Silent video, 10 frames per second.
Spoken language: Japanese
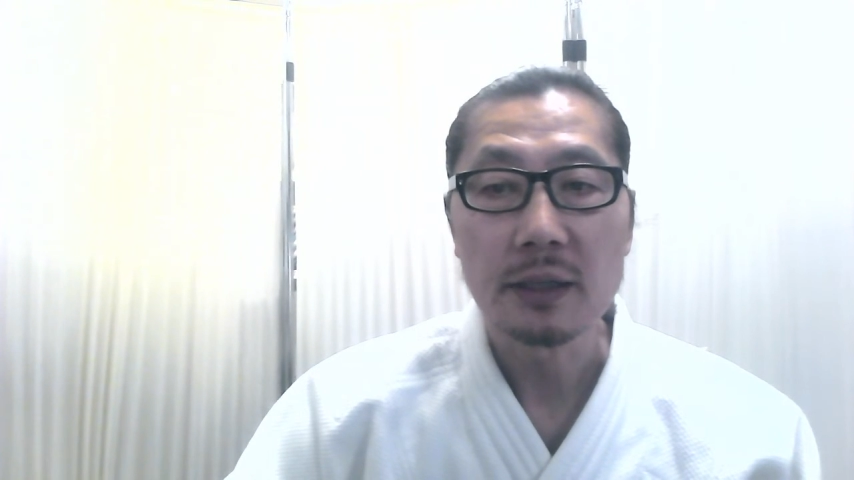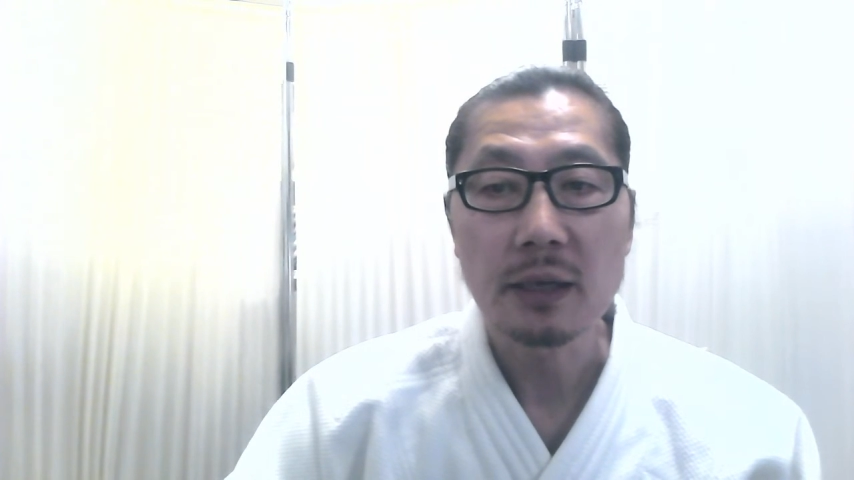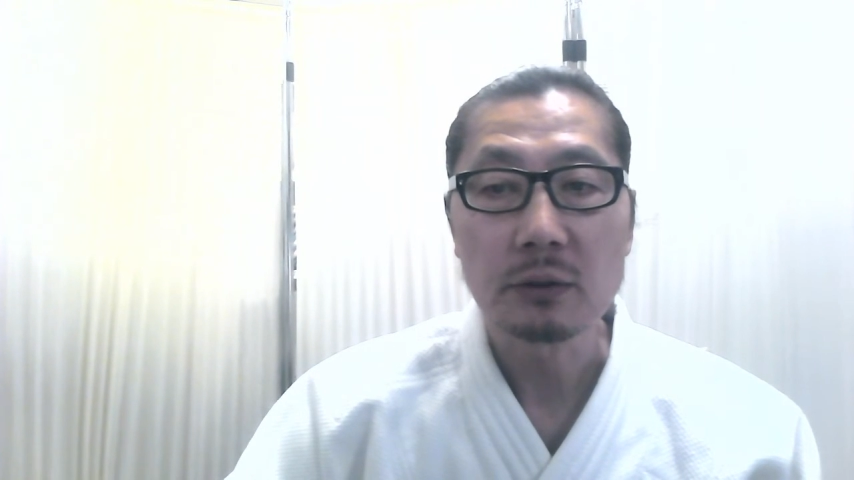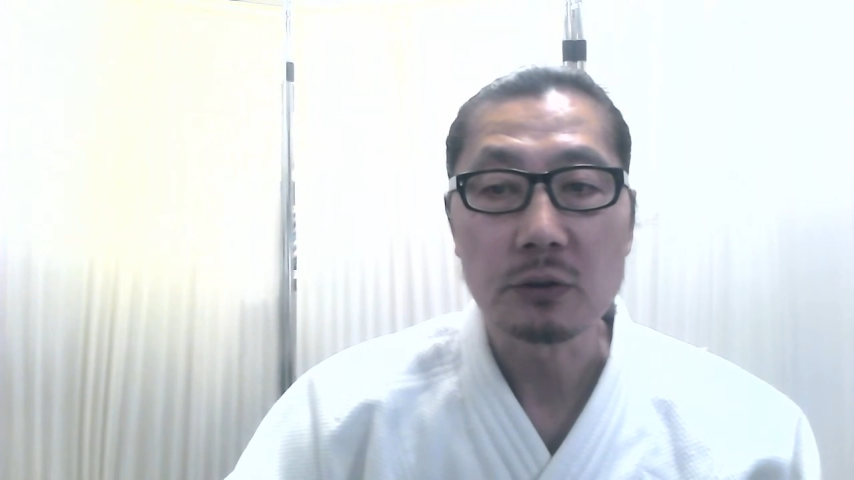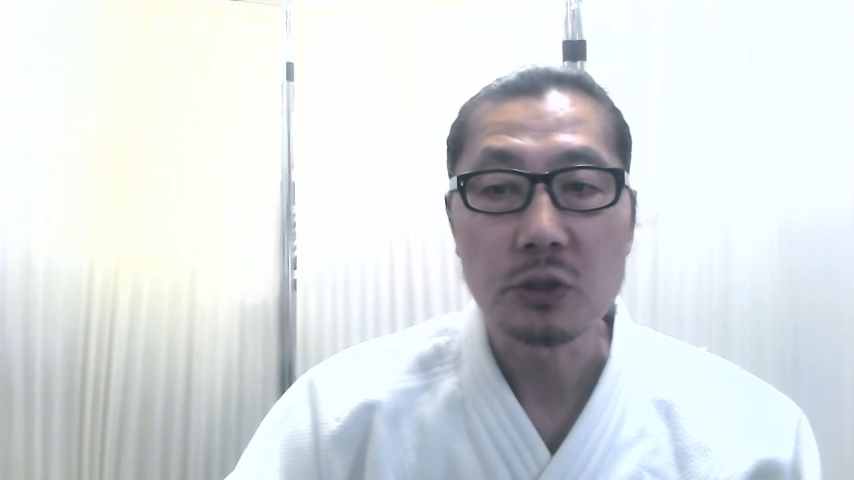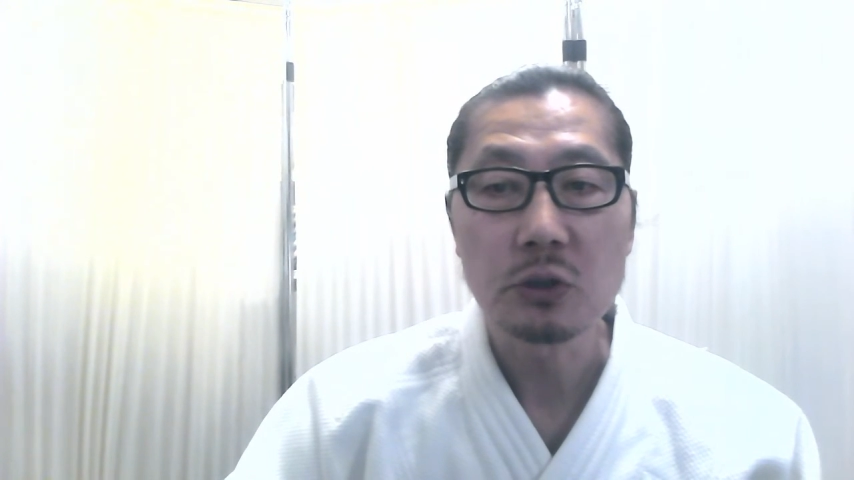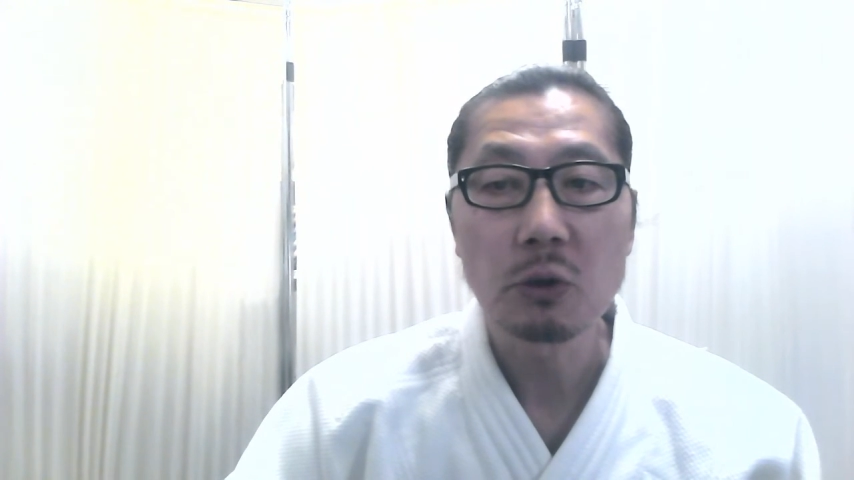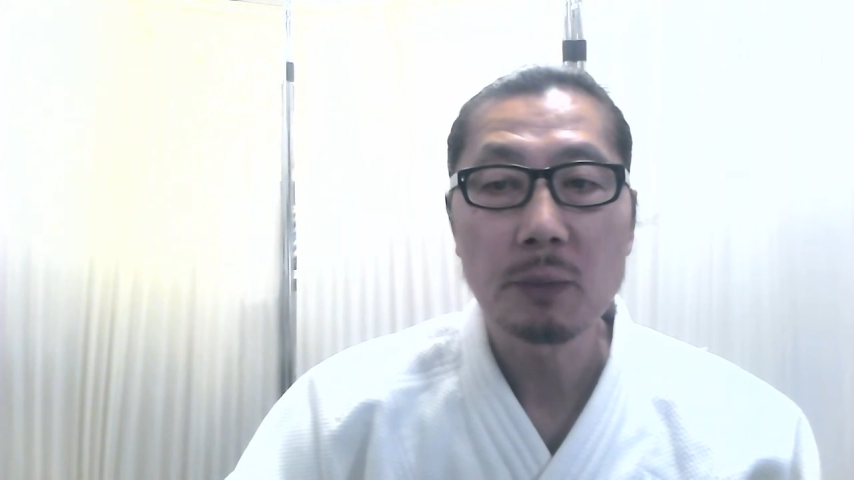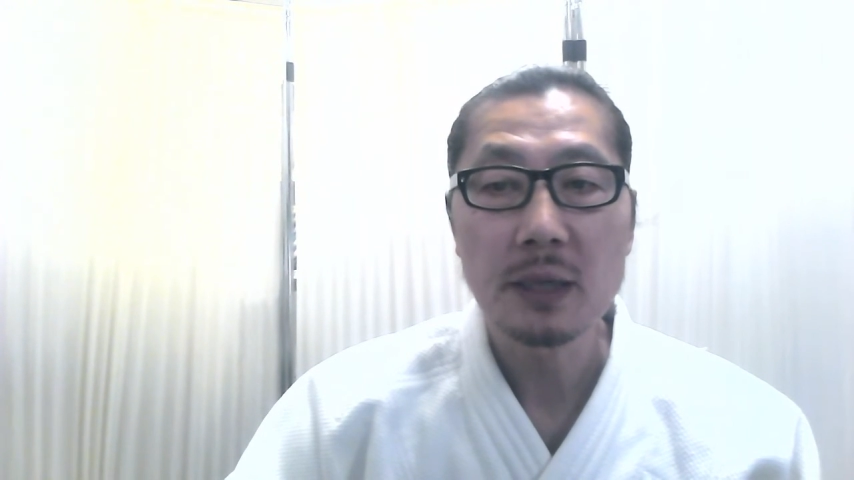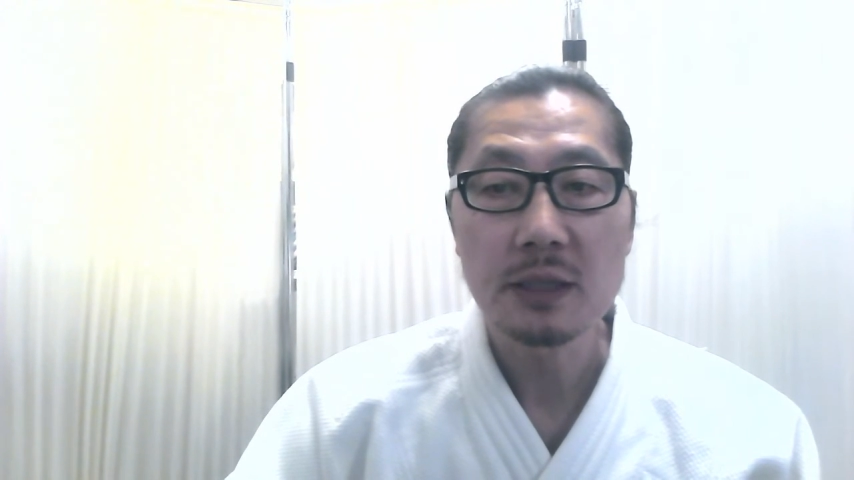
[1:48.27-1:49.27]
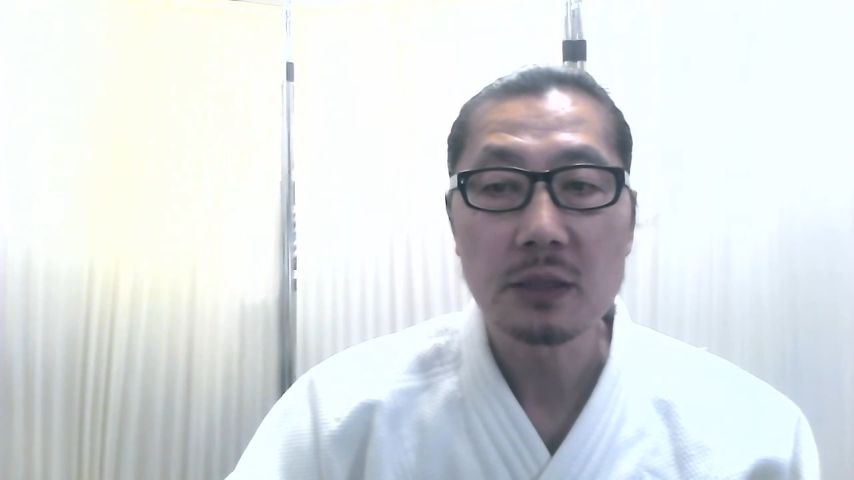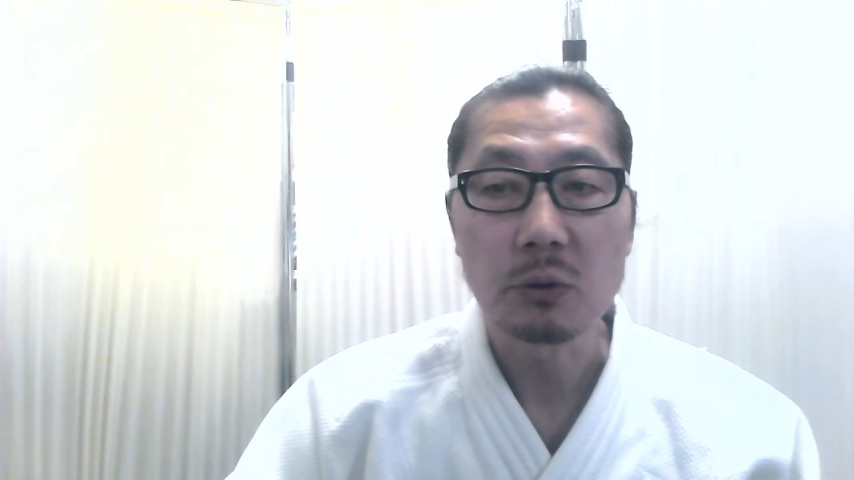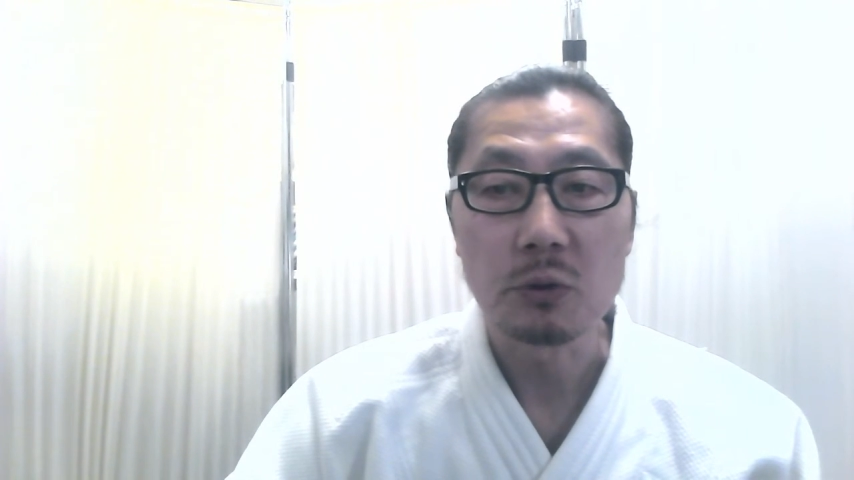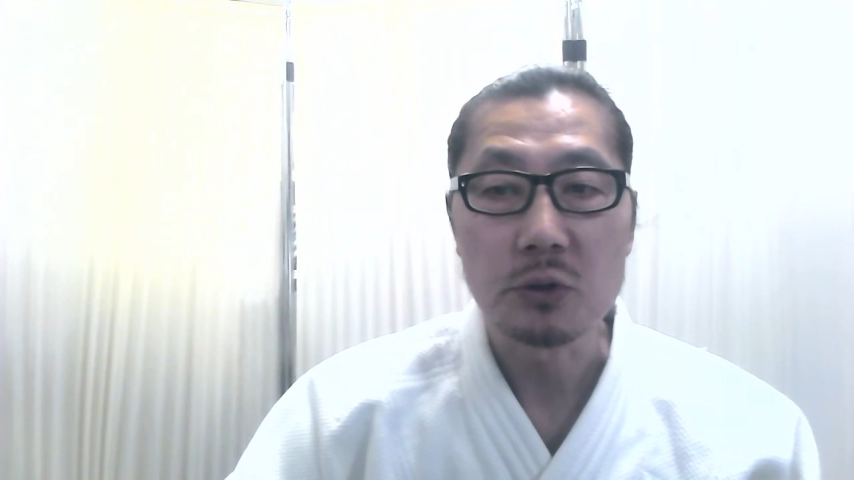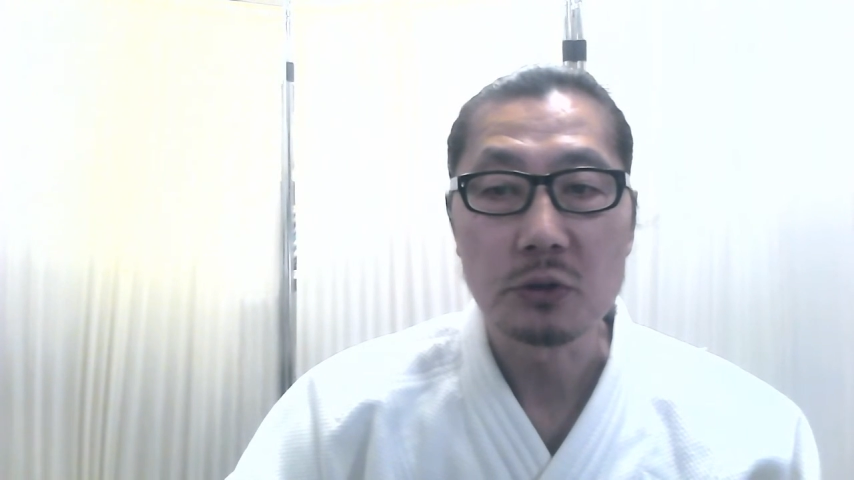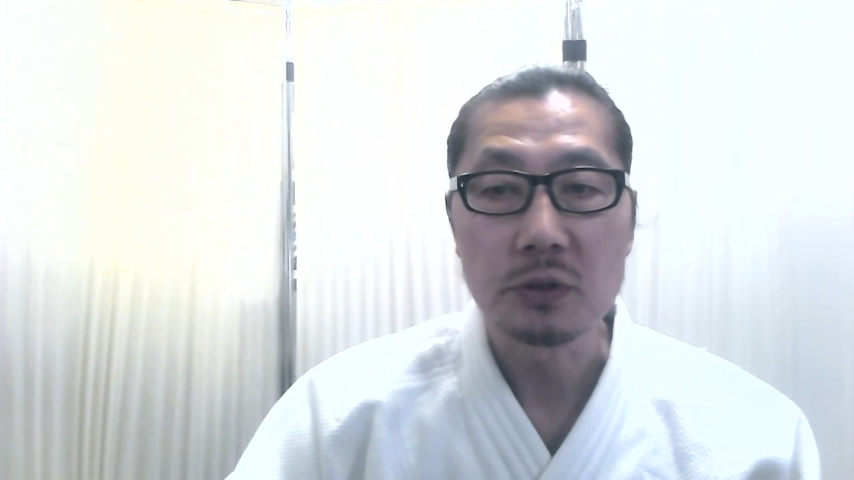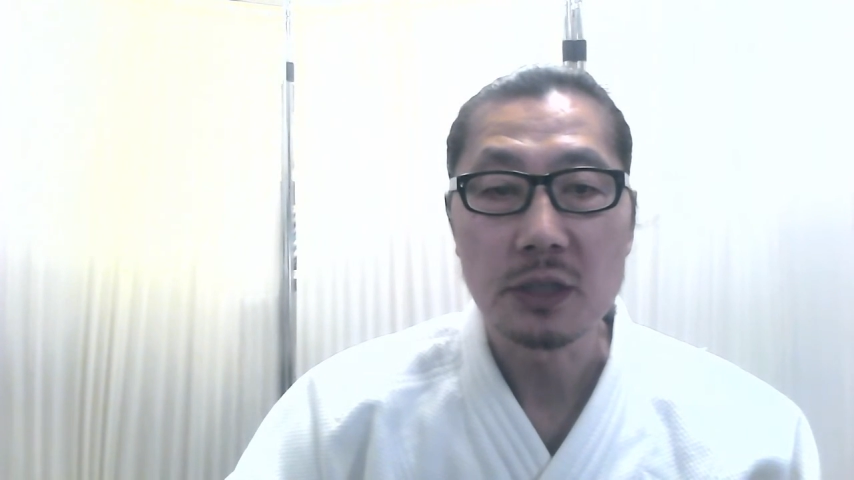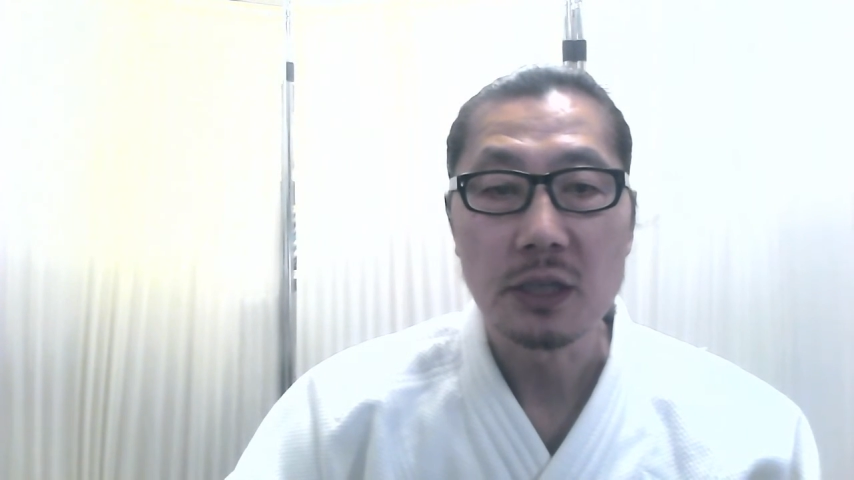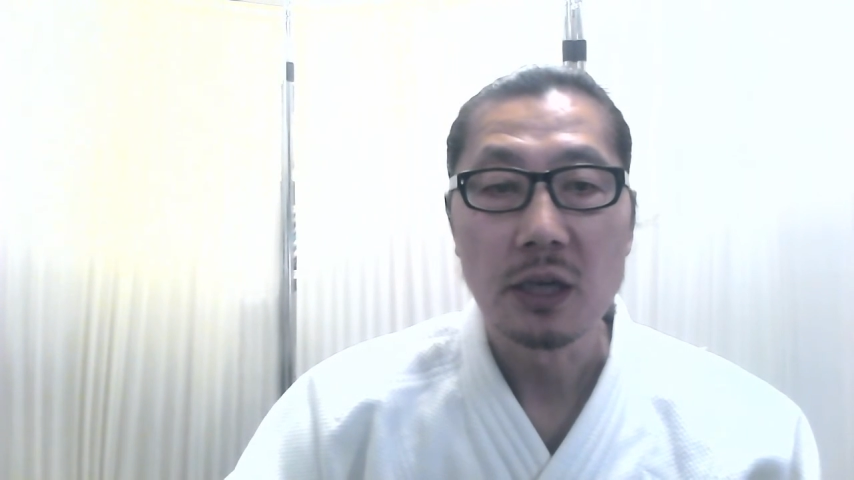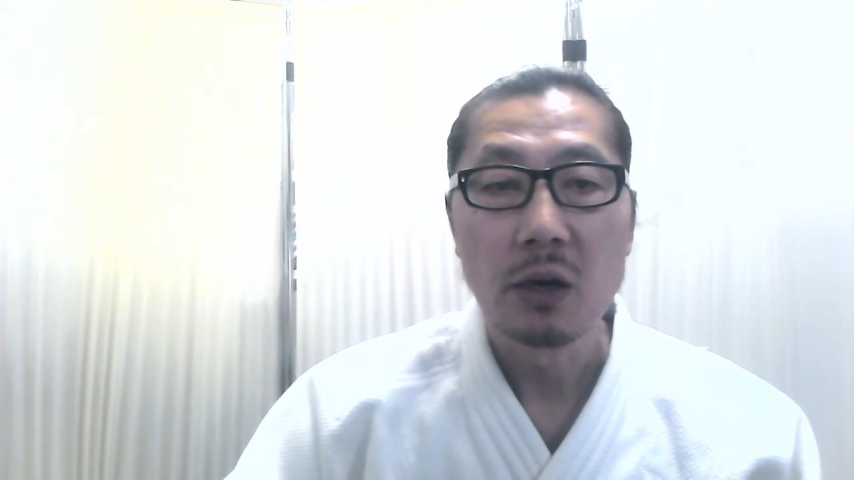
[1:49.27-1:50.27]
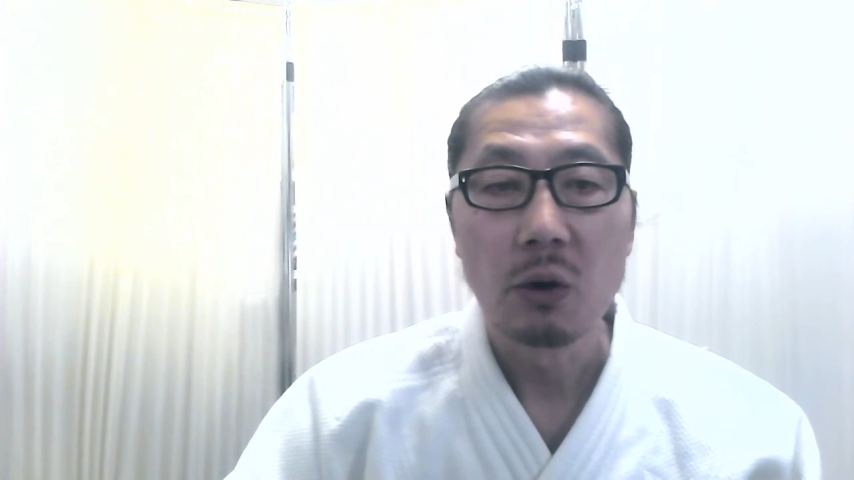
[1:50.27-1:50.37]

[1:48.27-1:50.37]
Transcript: 約15%の順に